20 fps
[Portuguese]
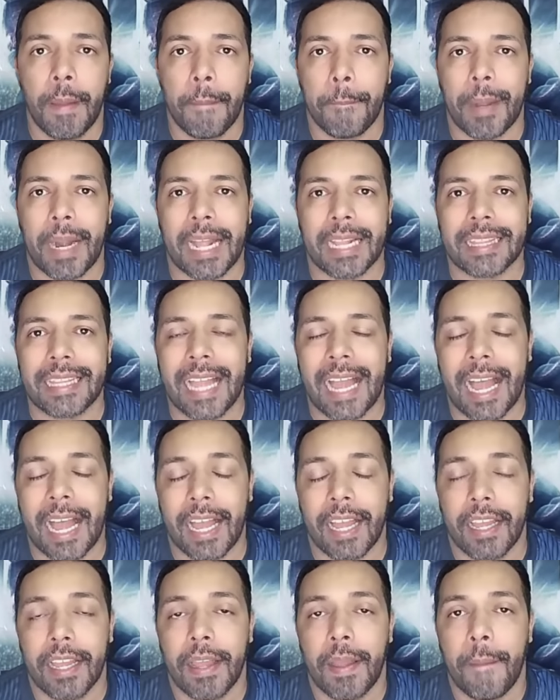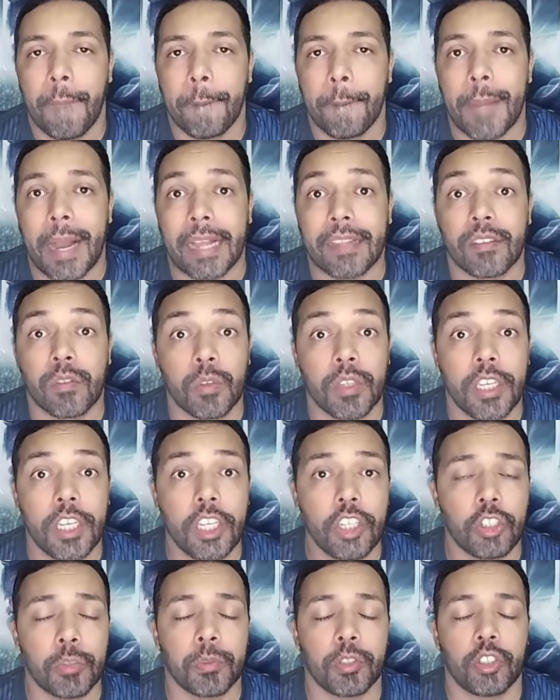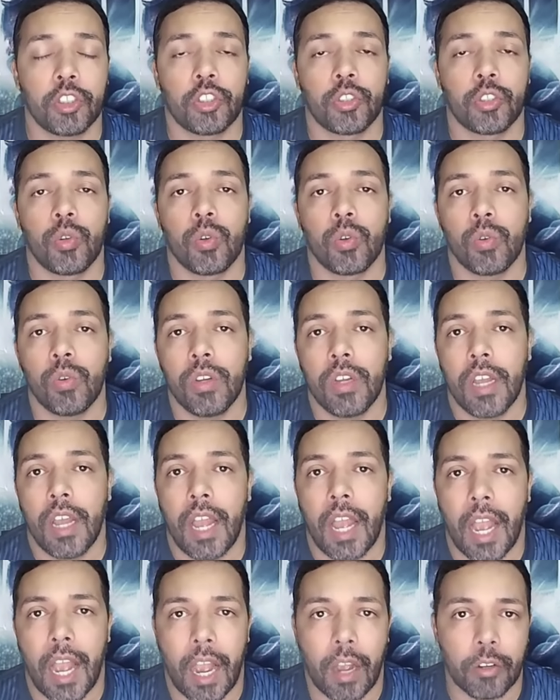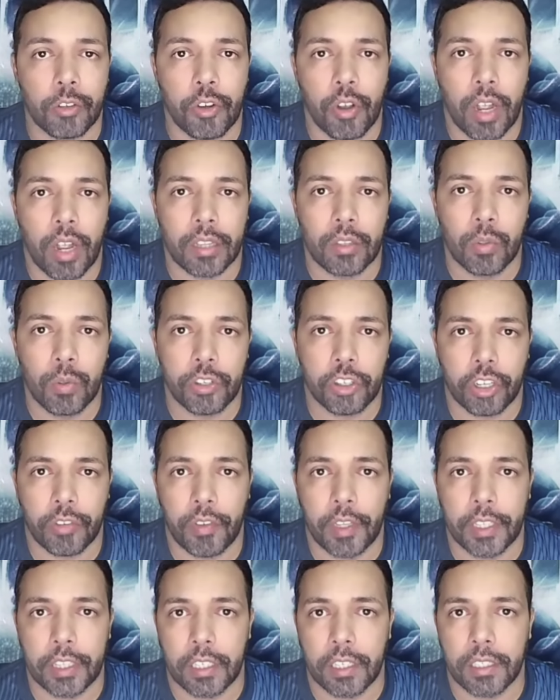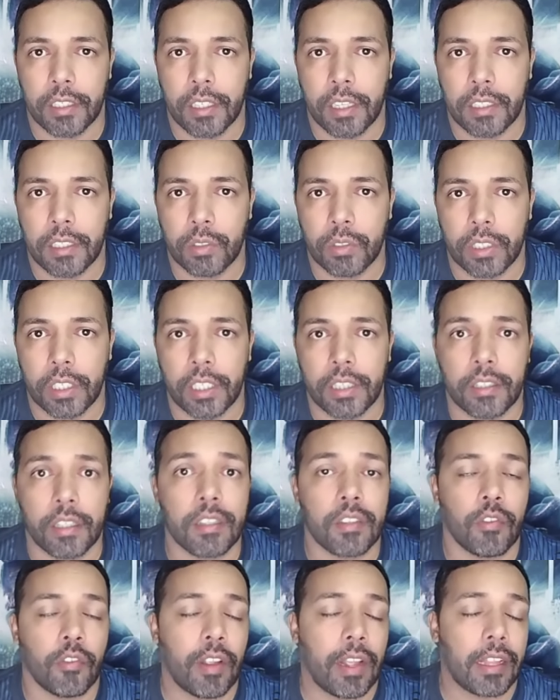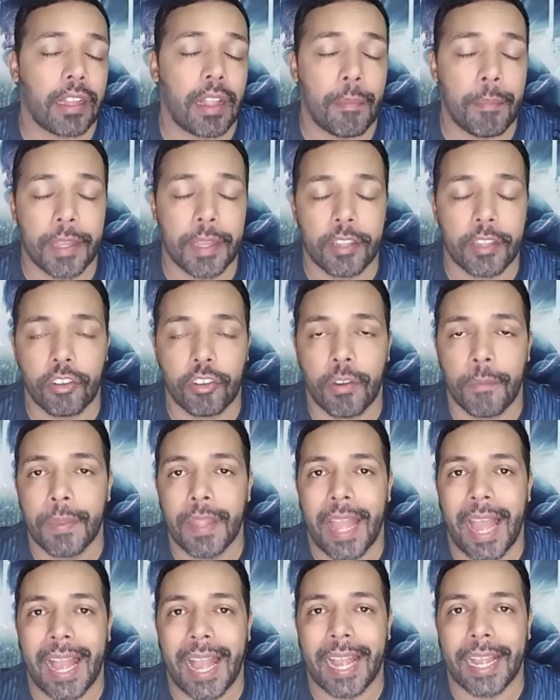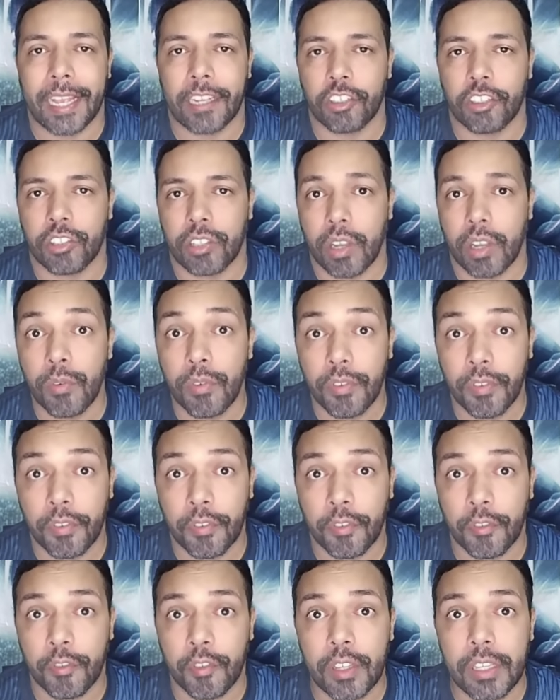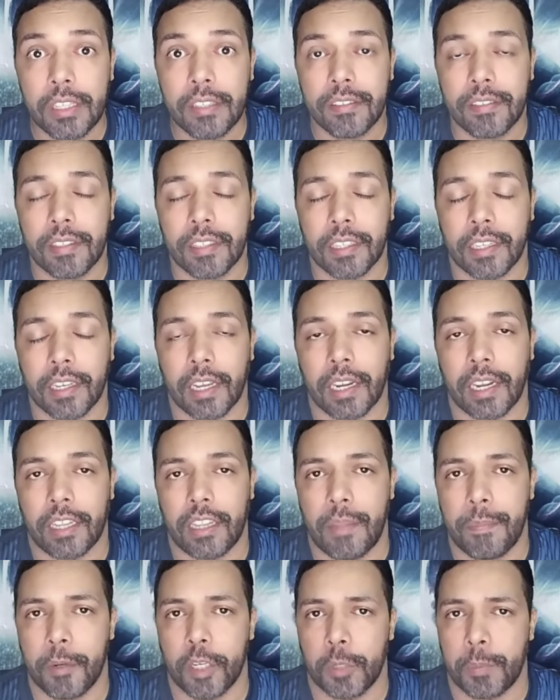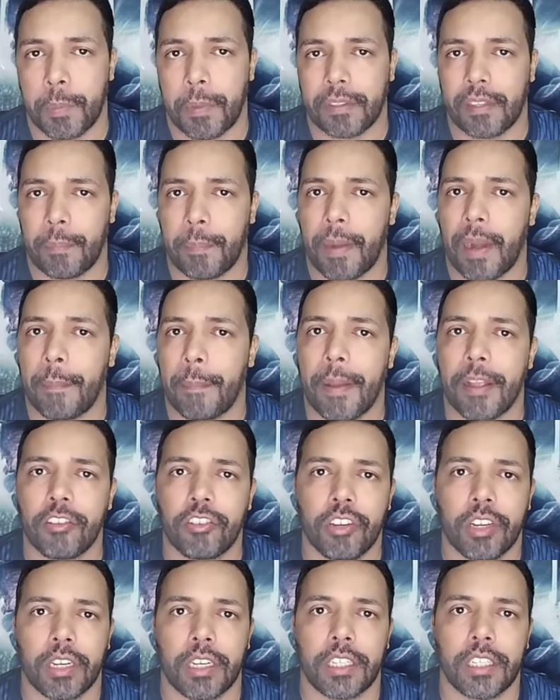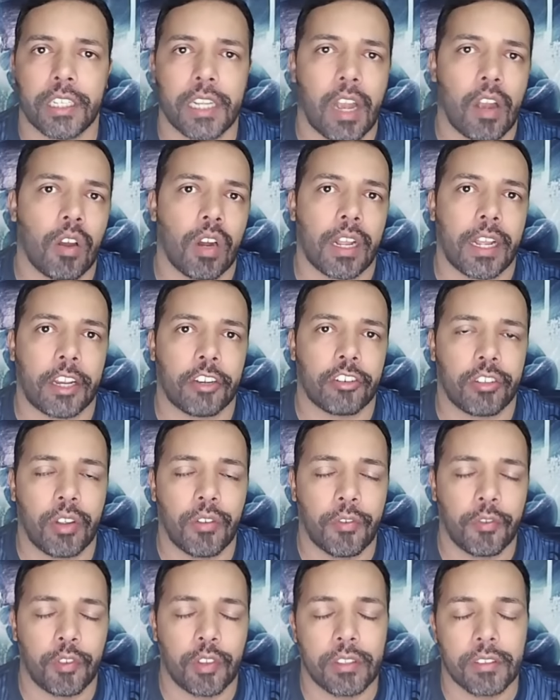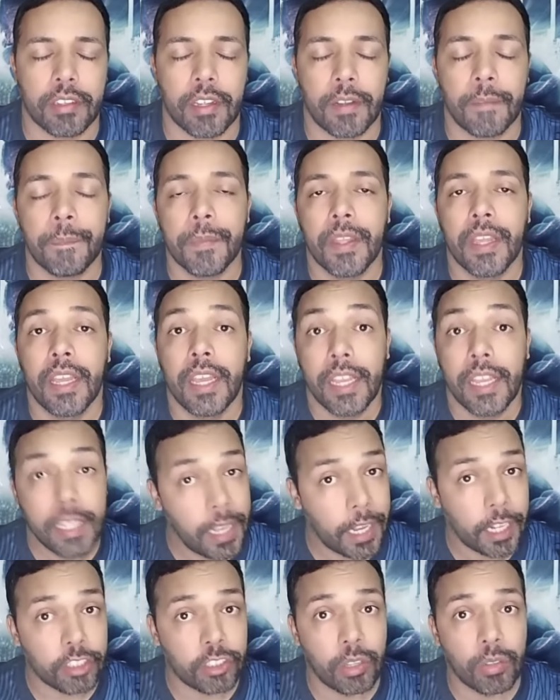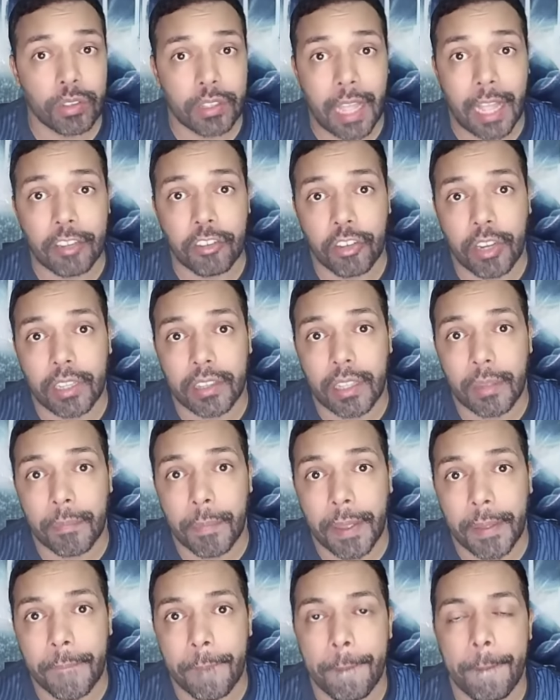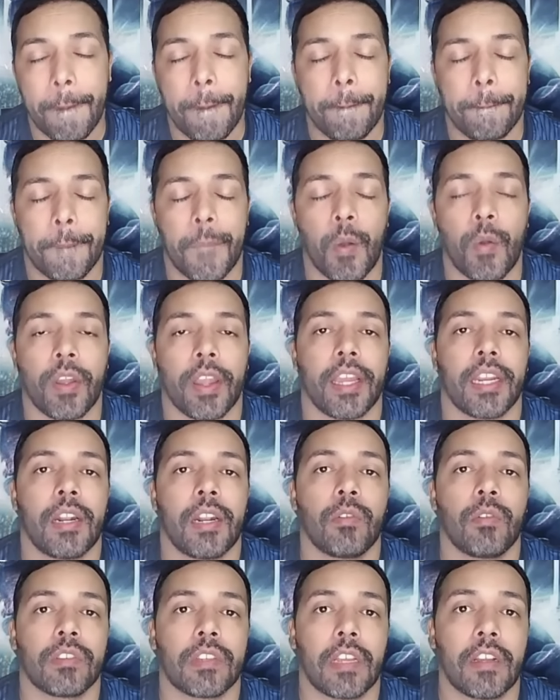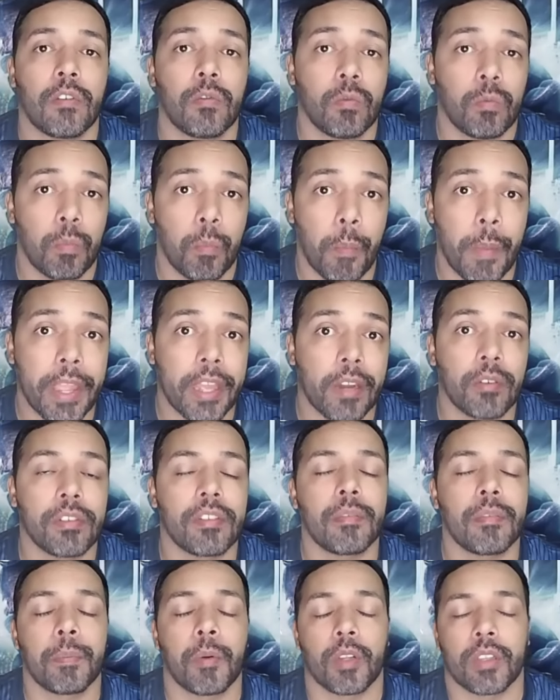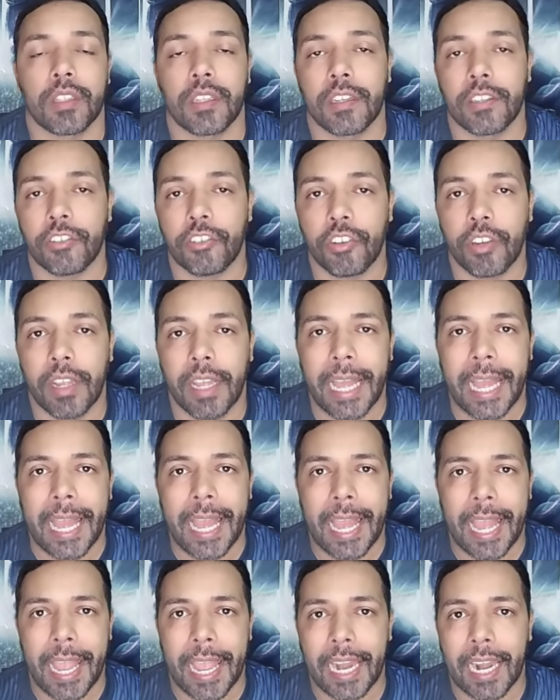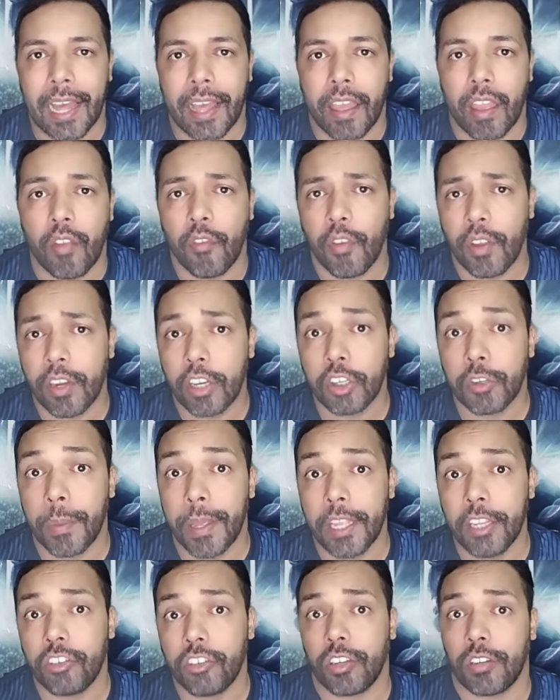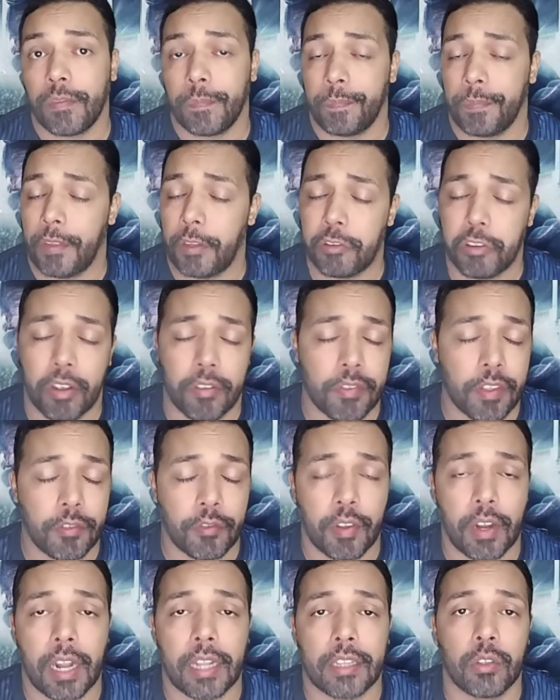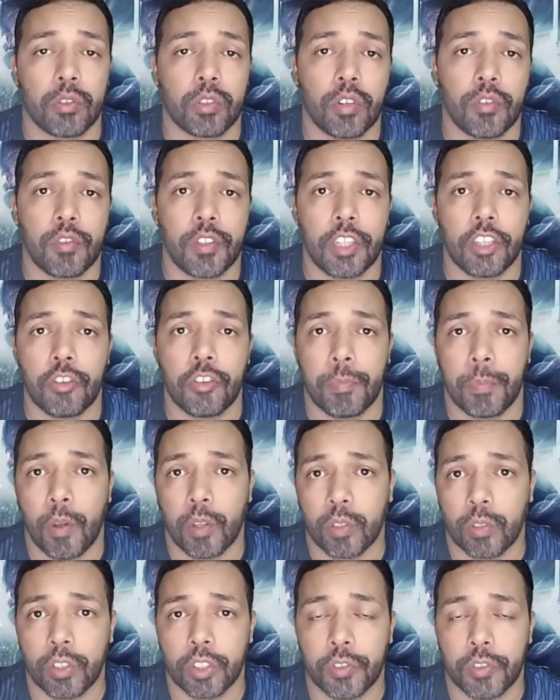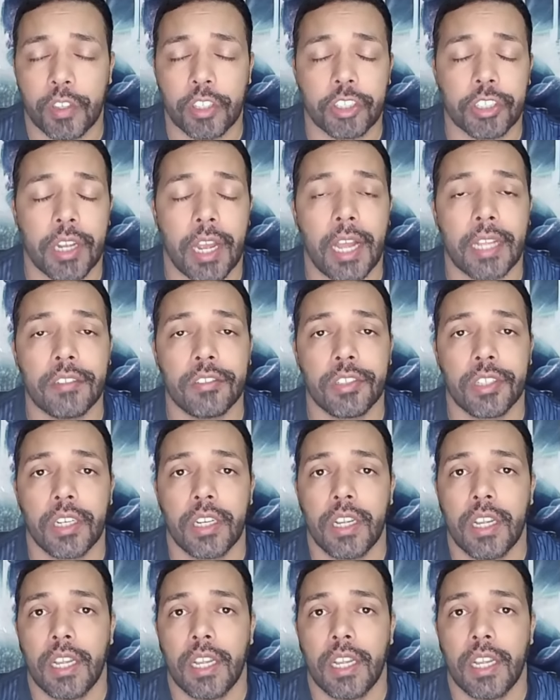para dar mais um ritmo de jogo aos jogadores que vem treinando intensificadamente a questão física, né? Depois de passar pela parte clínica, agora a questão física e questão tática também, porque não tão menos importante ela é. Infelizmente, eu já havia falado em outro vídeo, portões fechados,